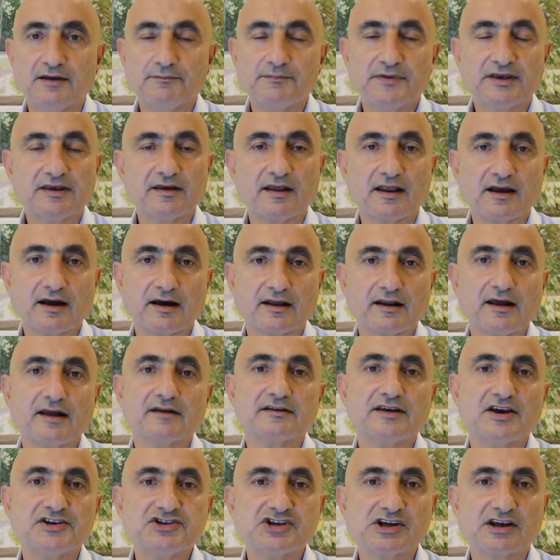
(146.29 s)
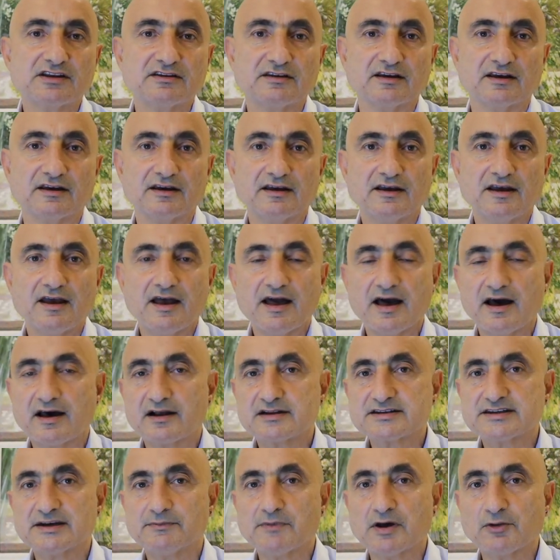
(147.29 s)
Bir kere karar gecikti.
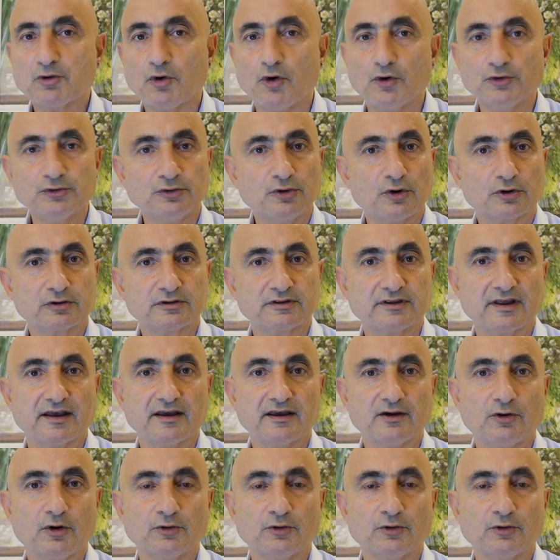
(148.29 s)
Her zaman 14'te,